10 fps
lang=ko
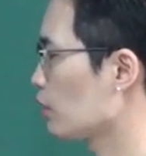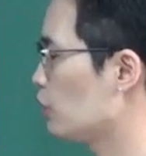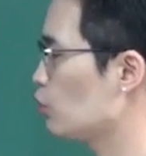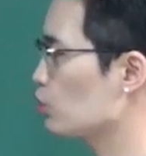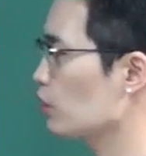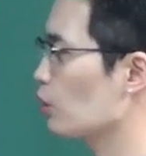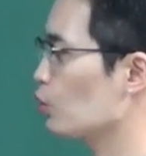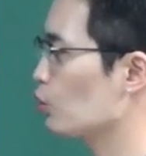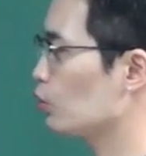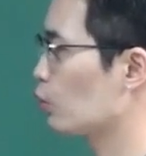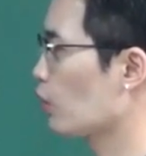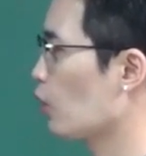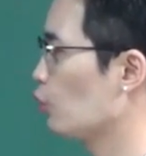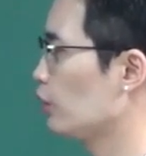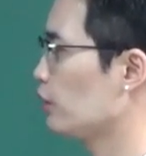기숙사로
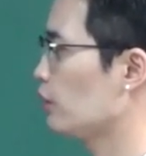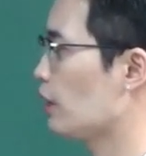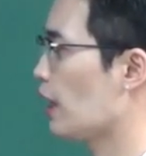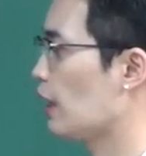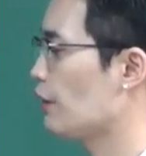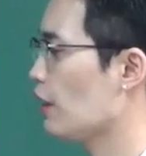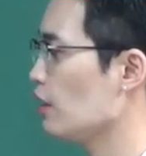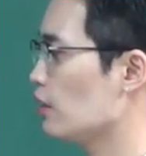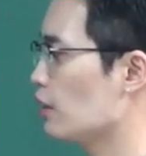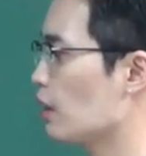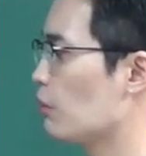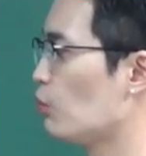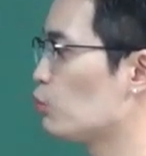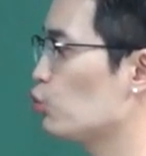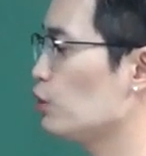돌아오는 내내 얘가
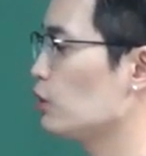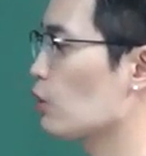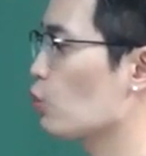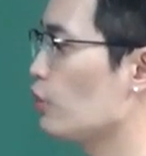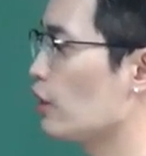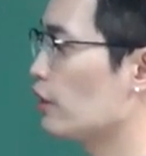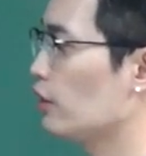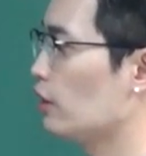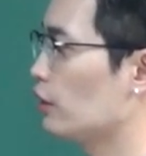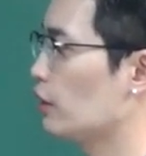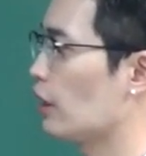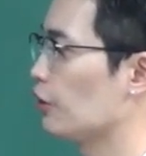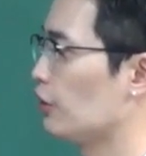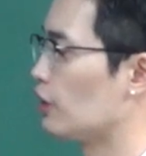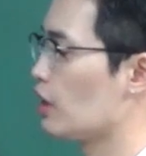멈추지도 않고 얘기를 할 때
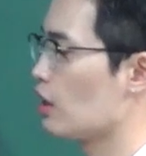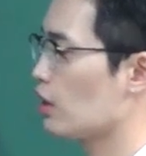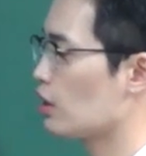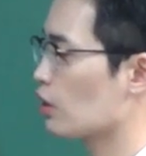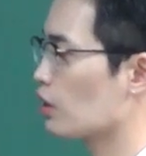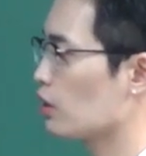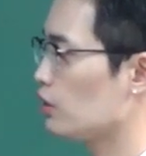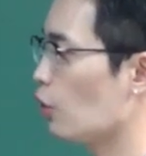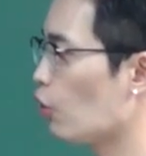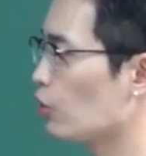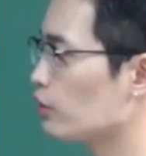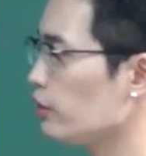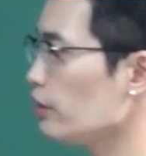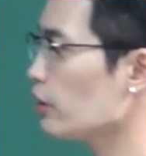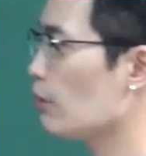나는 영어
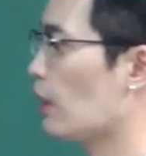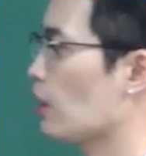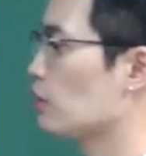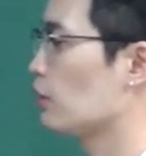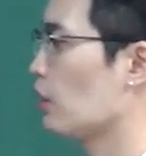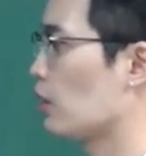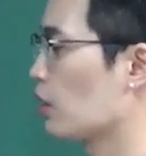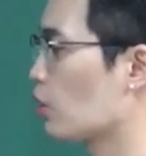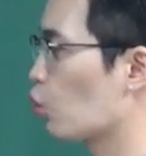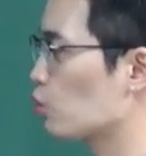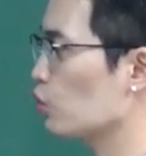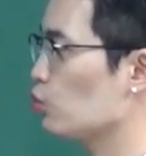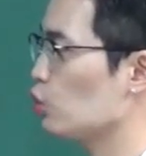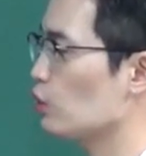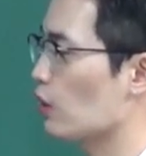틀리게 말하는데
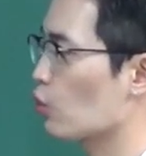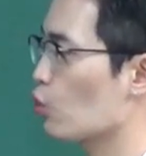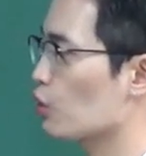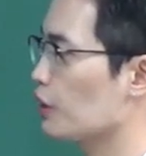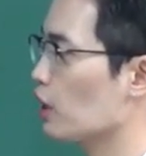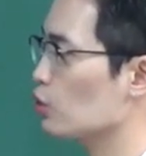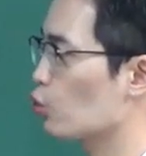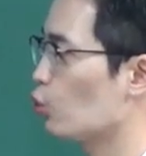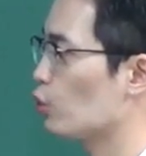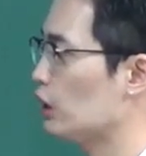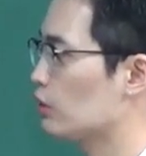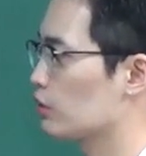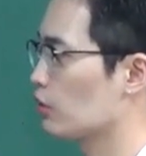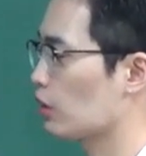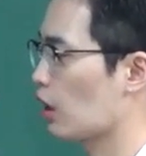고쳐주지도 않고 그냥 조용히
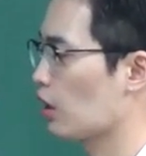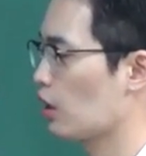들었다.